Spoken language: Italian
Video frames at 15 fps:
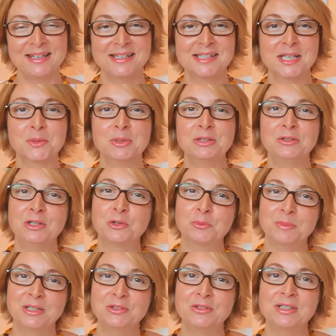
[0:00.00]
seguendole con
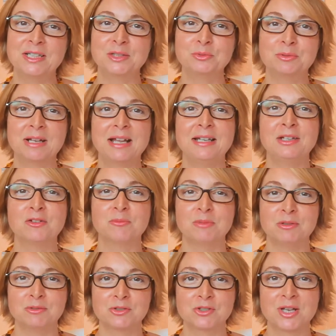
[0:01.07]
metodi naturali
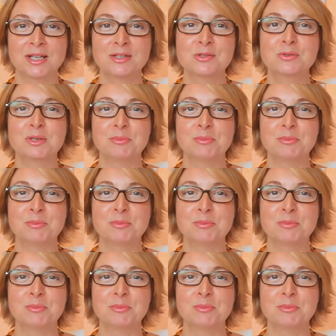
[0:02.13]
come lo shiatsu,